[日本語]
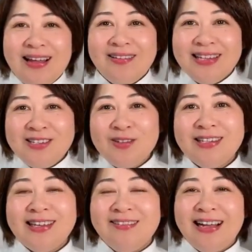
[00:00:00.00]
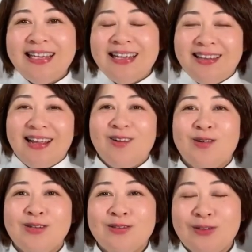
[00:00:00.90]
私を知っている方だったら
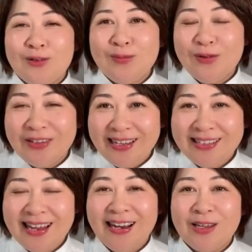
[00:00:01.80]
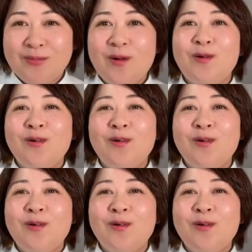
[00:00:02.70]
ご存知と思うんですけれども、